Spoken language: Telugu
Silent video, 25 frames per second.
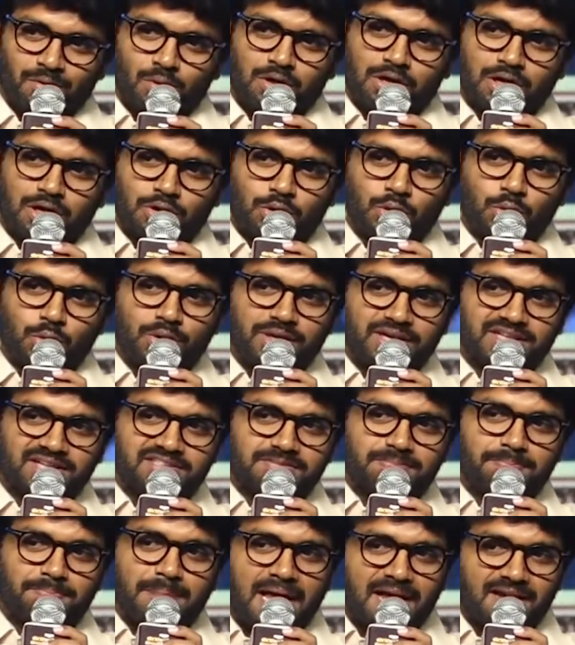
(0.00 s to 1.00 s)
ఒక టూ
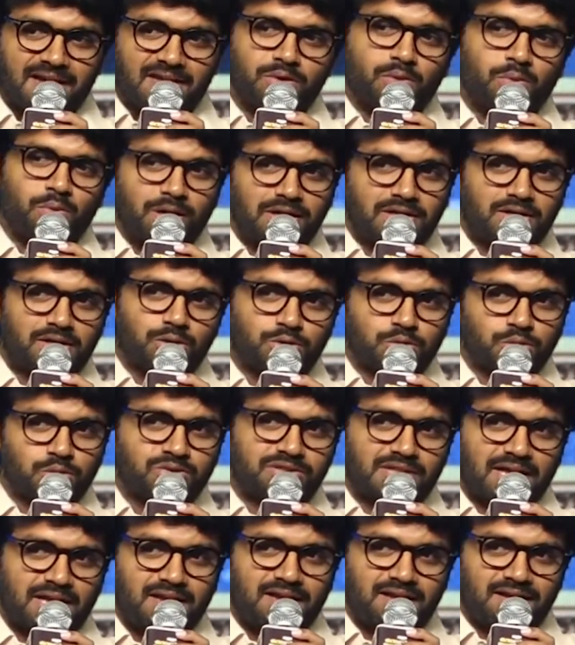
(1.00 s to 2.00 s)
ఇయర్స్ బ్యాక్ నువ్వేంటో
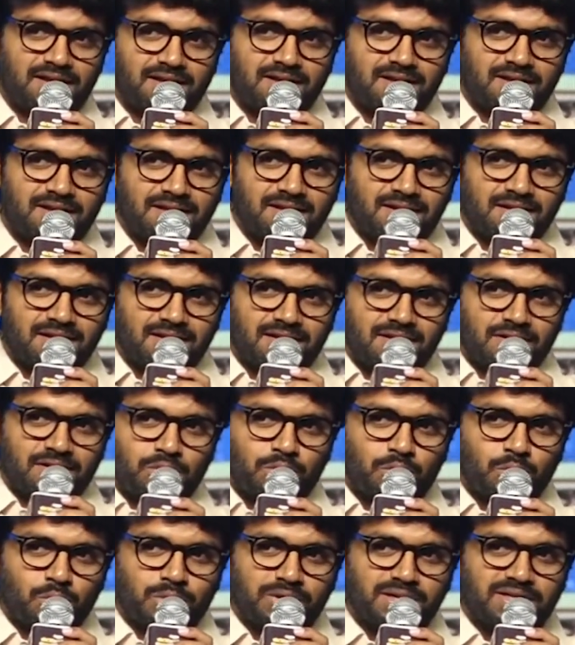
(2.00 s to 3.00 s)
చూసా
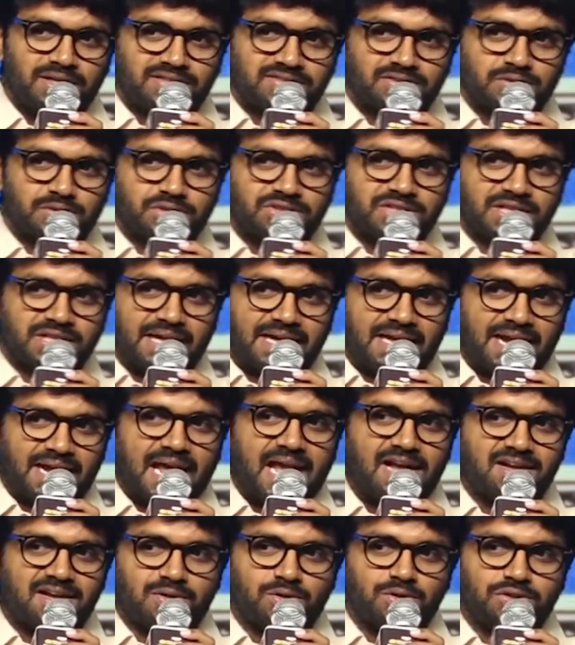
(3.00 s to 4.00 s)
టూ ఇయర్స్ నుంచి
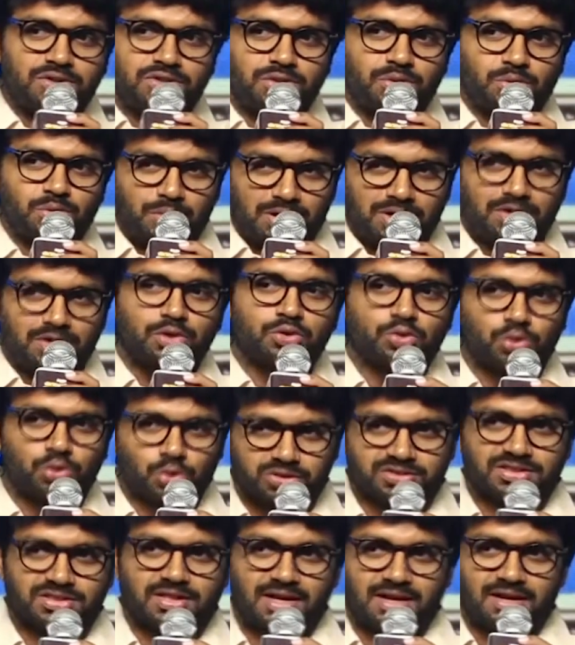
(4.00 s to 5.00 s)
క్రాక్ నుంచి నువ్వేంటో
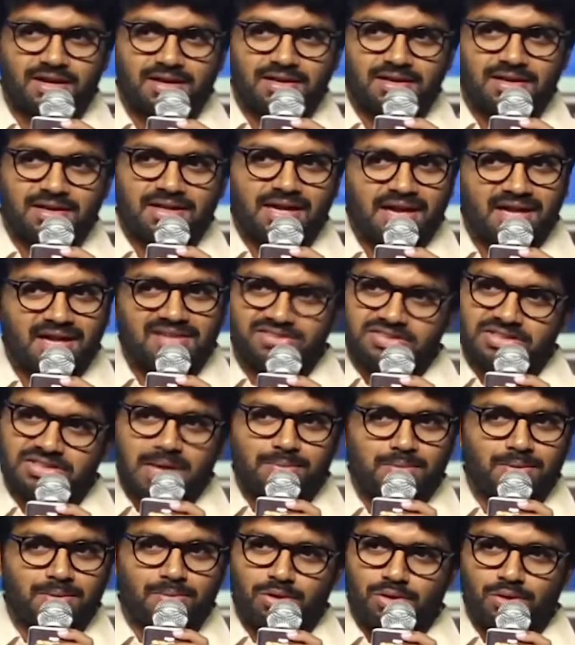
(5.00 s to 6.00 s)
చూస్తున్నా ఇంకా
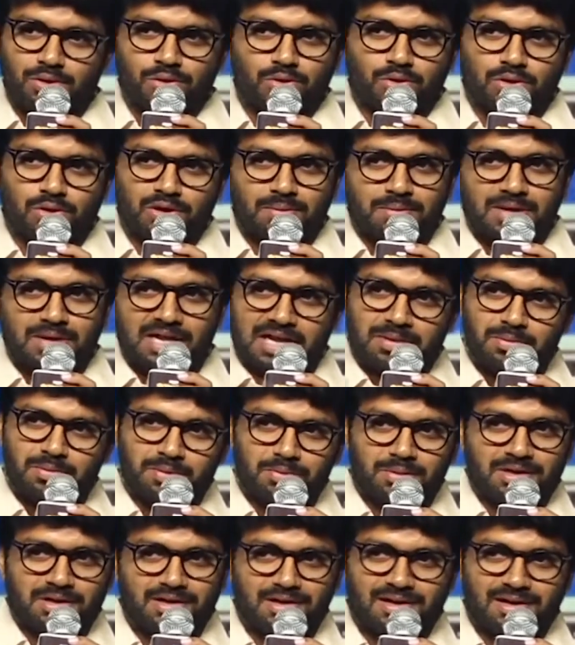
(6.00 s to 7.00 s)
అన్స్టాపబుల్ నువ్వు కూడా
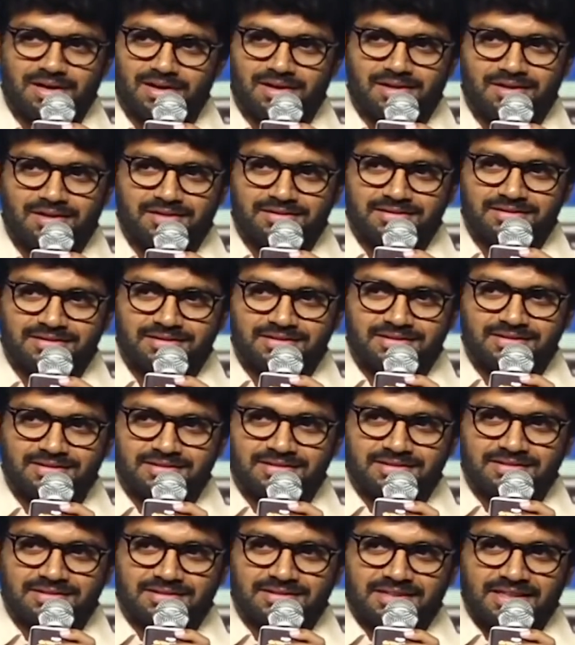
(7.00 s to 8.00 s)
బాలయ్యబాబు గారు లాగే
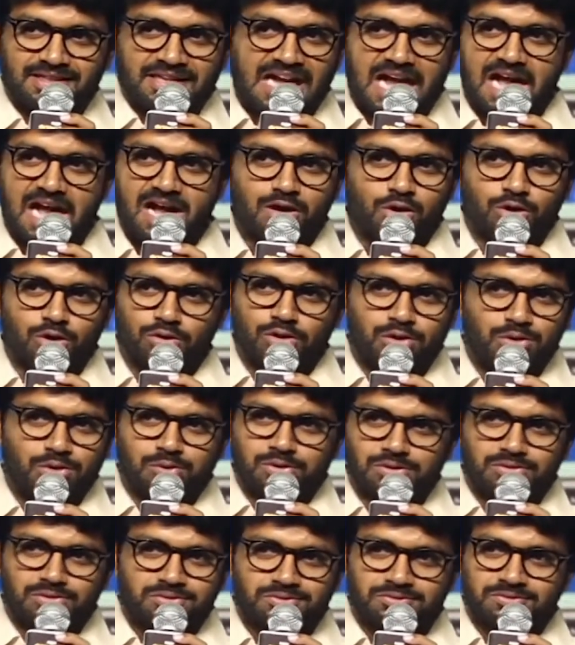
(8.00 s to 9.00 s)
ఇంకా ఆగొద్దు
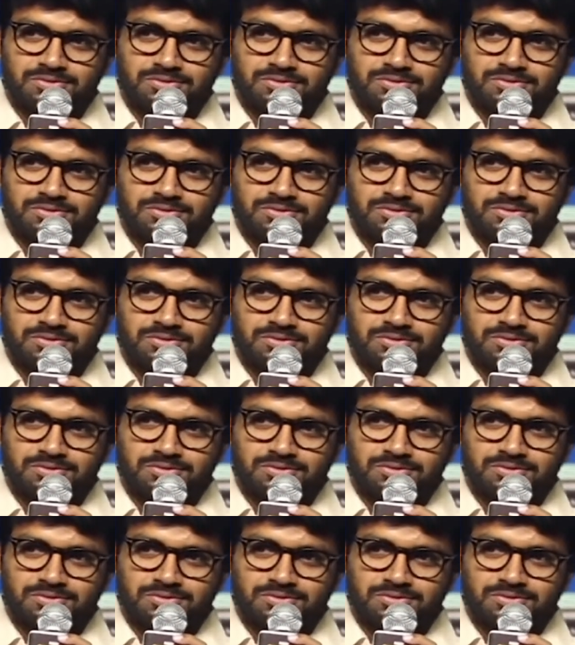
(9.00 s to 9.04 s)
నువ్వు